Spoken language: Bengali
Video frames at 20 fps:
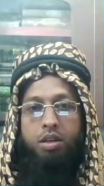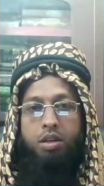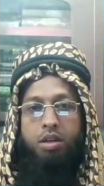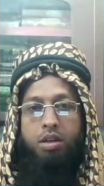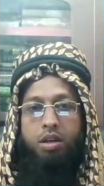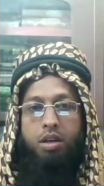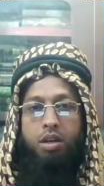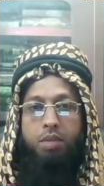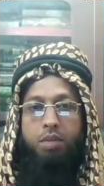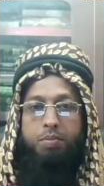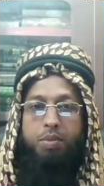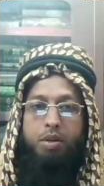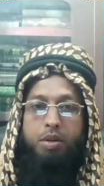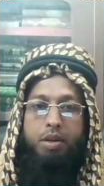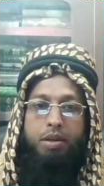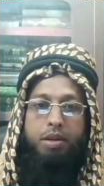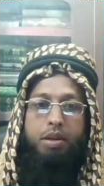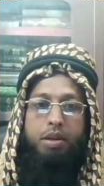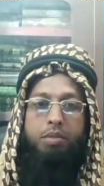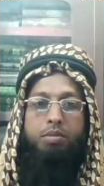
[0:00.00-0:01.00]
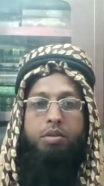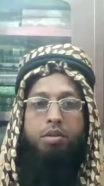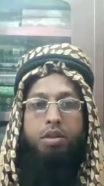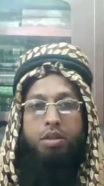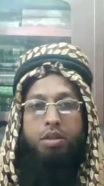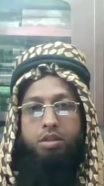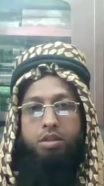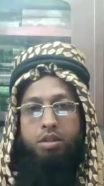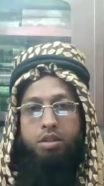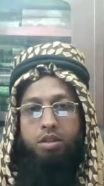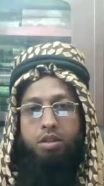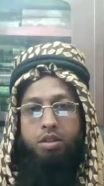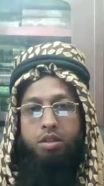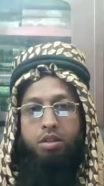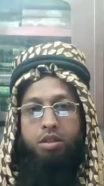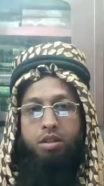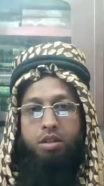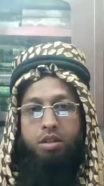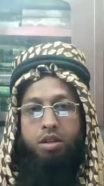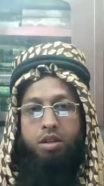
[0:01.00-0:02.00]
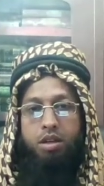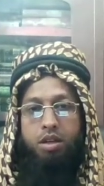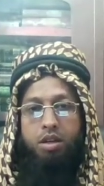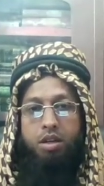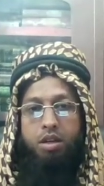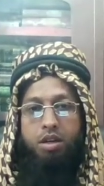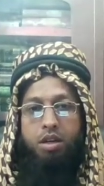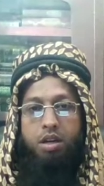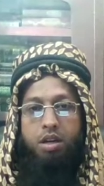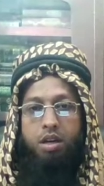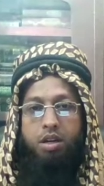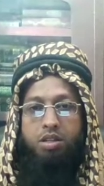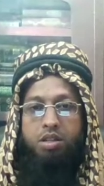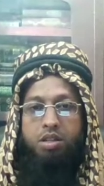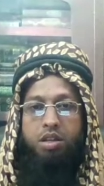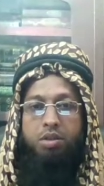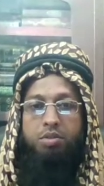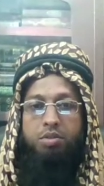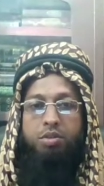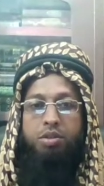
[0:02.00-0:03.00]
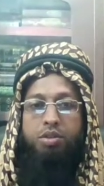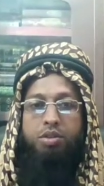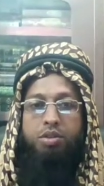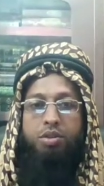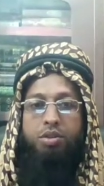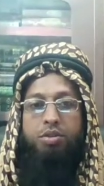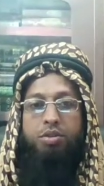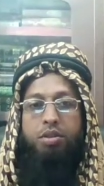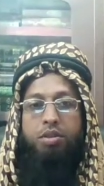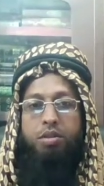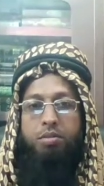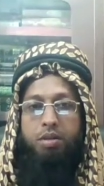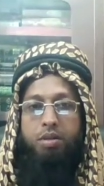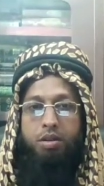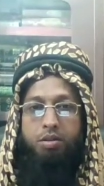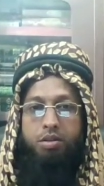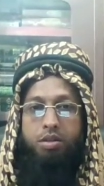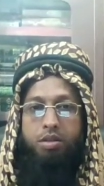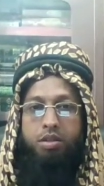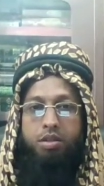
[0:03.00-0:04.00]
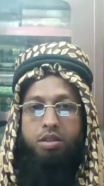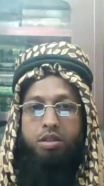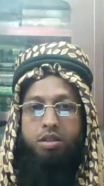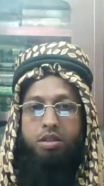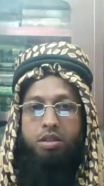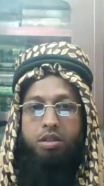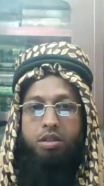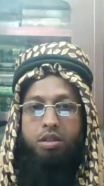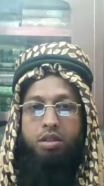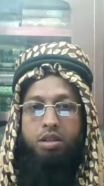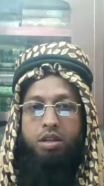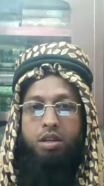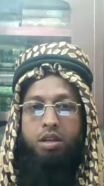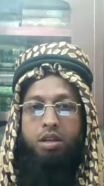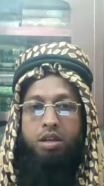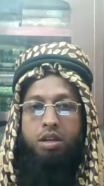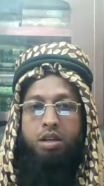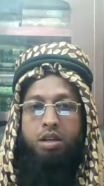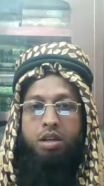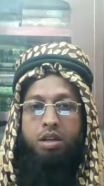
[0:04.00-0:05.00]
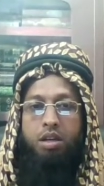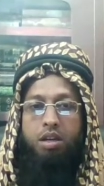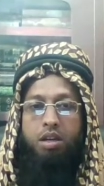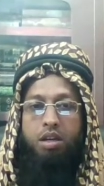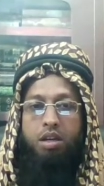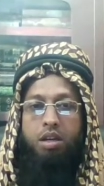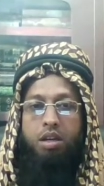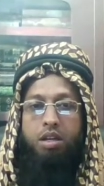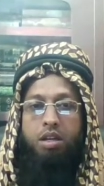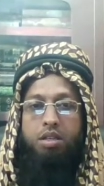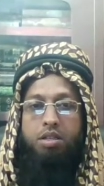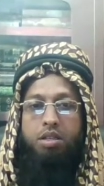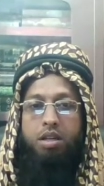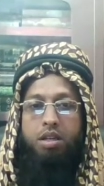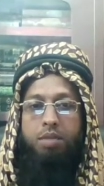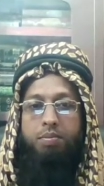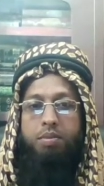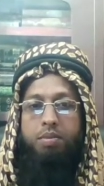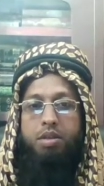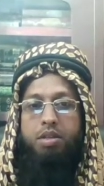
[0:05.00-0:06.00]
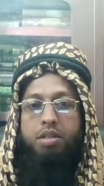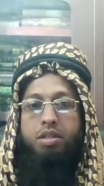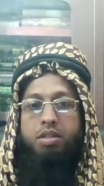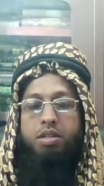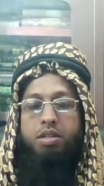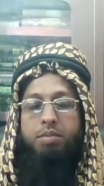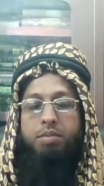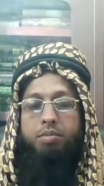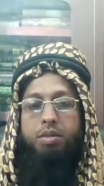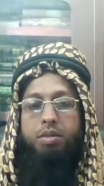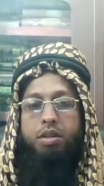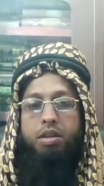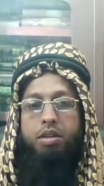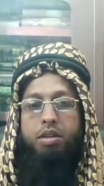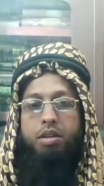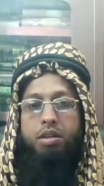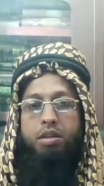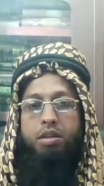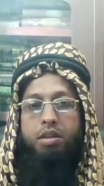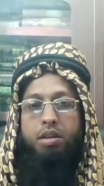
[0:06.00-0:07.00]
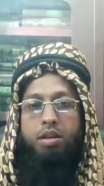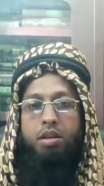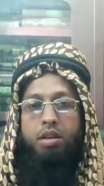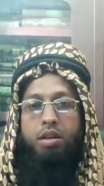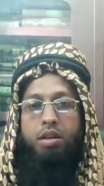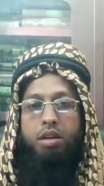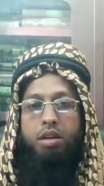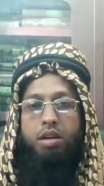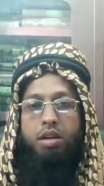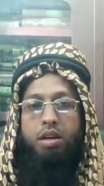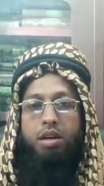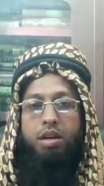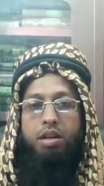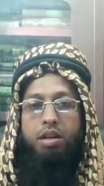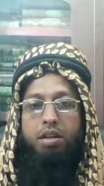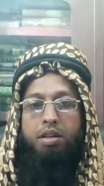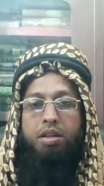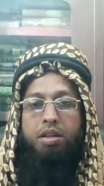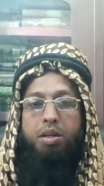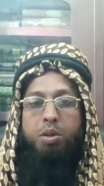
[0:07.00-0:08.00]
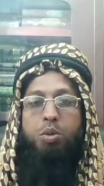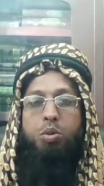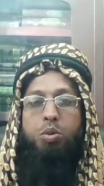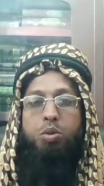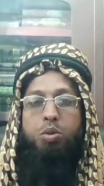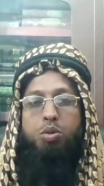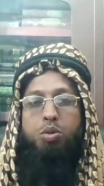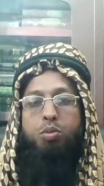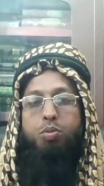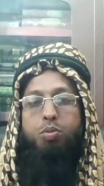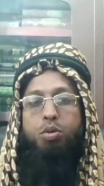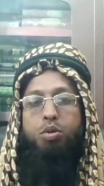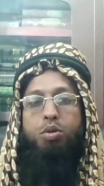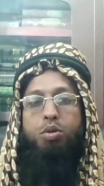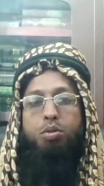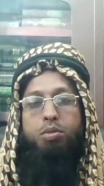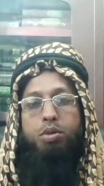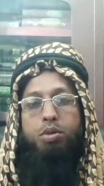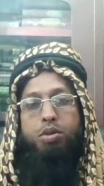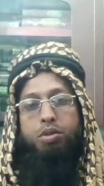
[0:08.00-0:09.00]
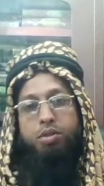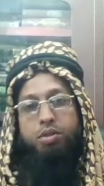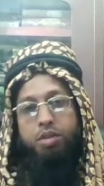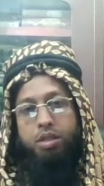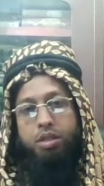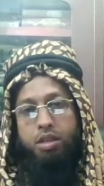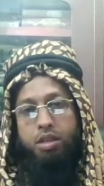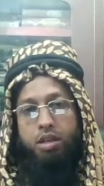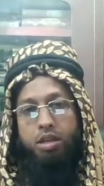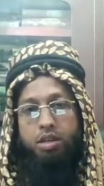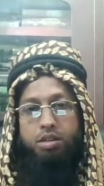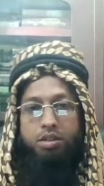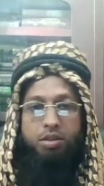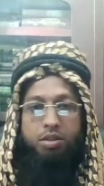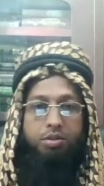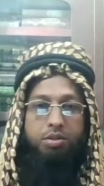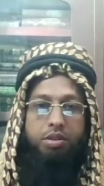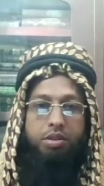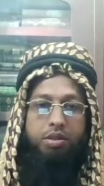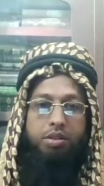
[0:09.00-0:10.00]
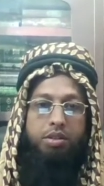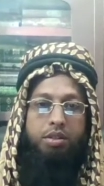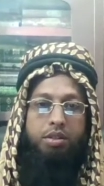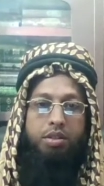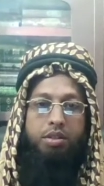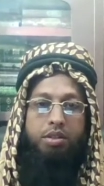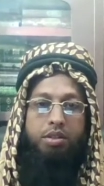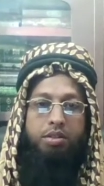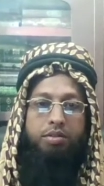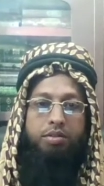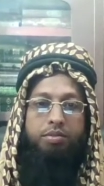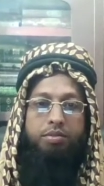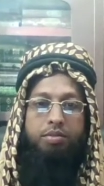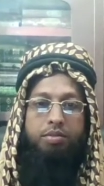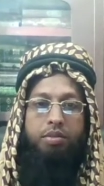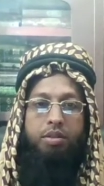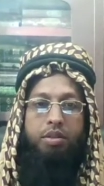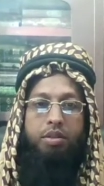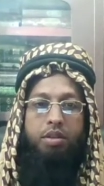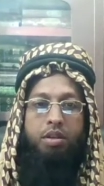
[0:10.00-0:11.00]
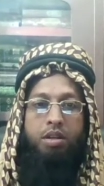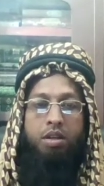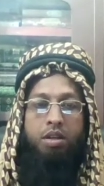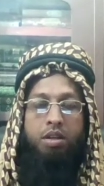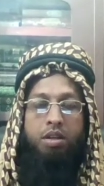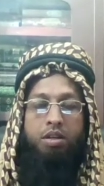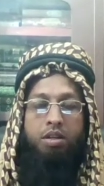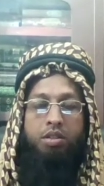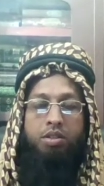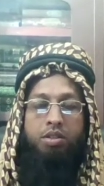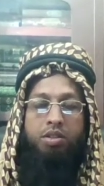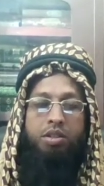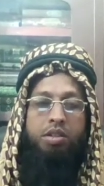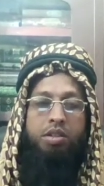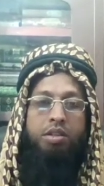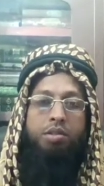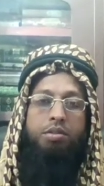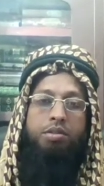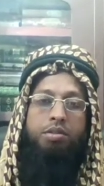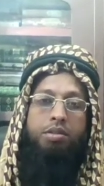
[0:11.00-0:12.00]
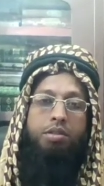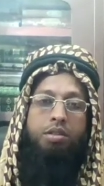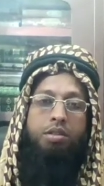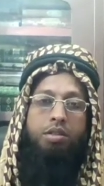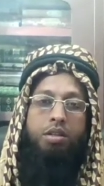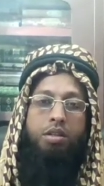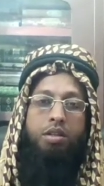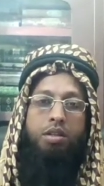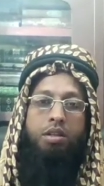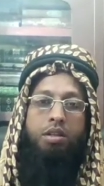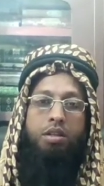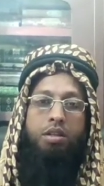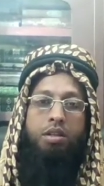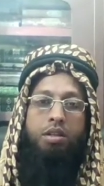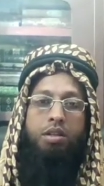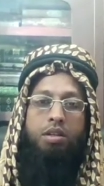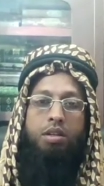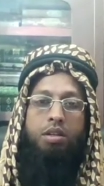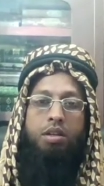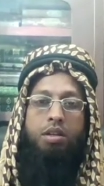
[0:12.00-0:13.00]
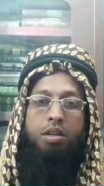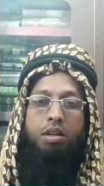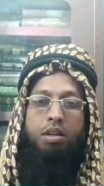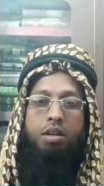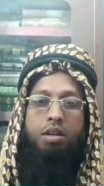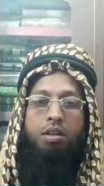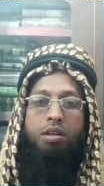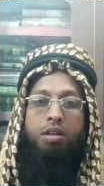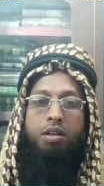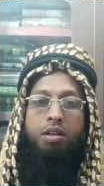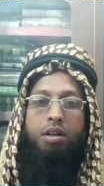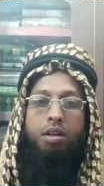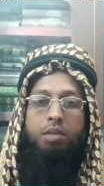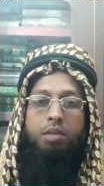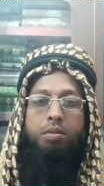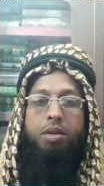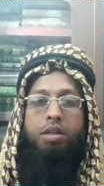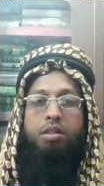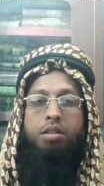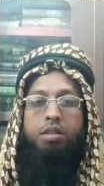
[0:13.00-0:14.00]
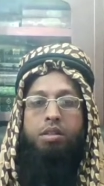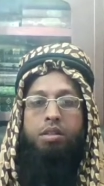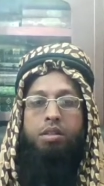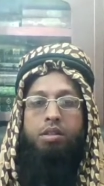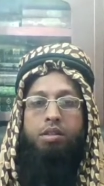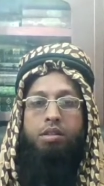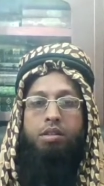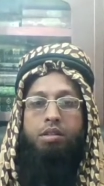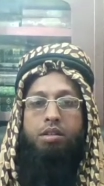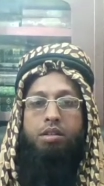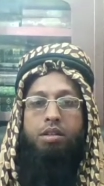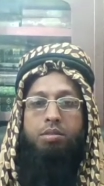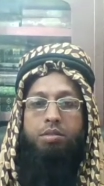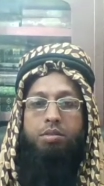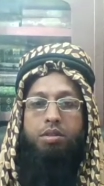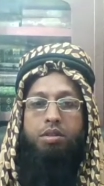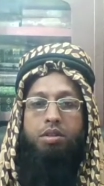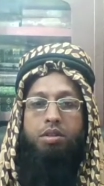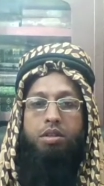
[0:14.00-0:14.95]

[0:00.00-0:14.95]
আপনারা কেমন আছেন আশা করি সকলেই ভালো আছেন আজকে আপনাদের সামনে আরেকটি গুরুত্বপূর্ণ বিষয় নিয়ে হাজির হয়েছি সেটি হচ্ছে নামাজের একামতে